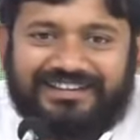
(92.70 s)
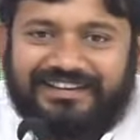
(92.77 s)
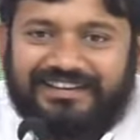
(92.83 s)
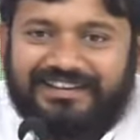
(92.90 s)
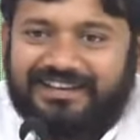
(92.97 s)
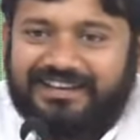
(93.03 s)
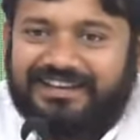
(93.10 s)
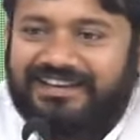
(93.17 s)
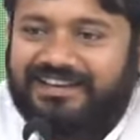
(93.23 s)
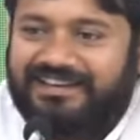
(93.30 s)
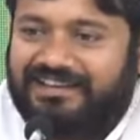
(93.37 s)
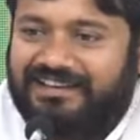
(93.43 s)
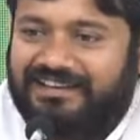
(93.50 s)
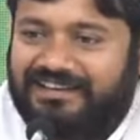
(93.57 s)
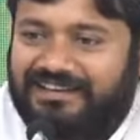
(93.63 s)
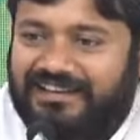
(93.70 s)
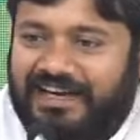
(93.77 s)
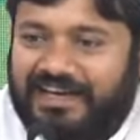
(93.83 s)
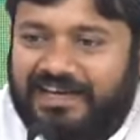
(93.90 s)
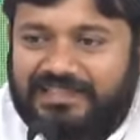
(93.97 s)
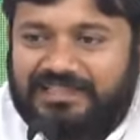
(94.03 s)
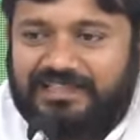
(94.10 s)
लेकिन
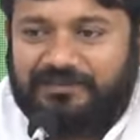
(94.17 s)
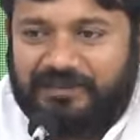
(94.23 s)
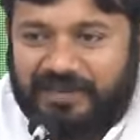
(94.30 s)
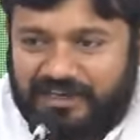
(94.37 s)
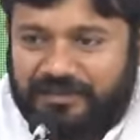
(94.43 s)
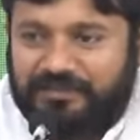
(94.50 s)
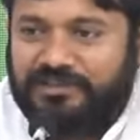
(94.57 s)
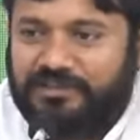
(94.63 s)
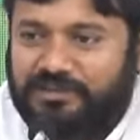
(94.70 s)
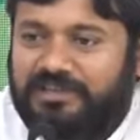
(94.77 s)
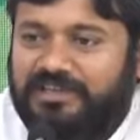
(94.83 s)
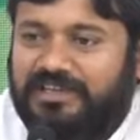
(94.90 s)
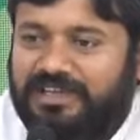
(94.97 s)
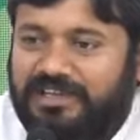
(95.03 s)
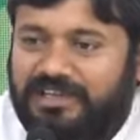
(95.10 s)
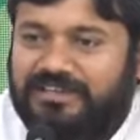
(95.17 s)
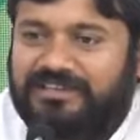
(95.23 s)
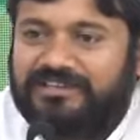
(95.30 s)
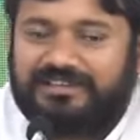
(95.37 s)
आज हमारी भी छुट्टी है